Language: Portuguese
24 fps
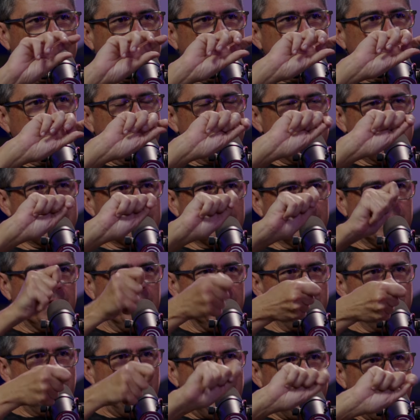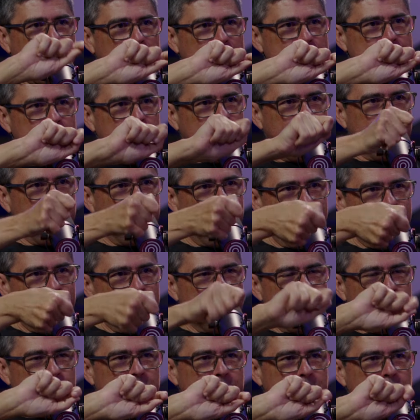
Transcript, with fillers: Que não é mais aquela embalagem. É, agora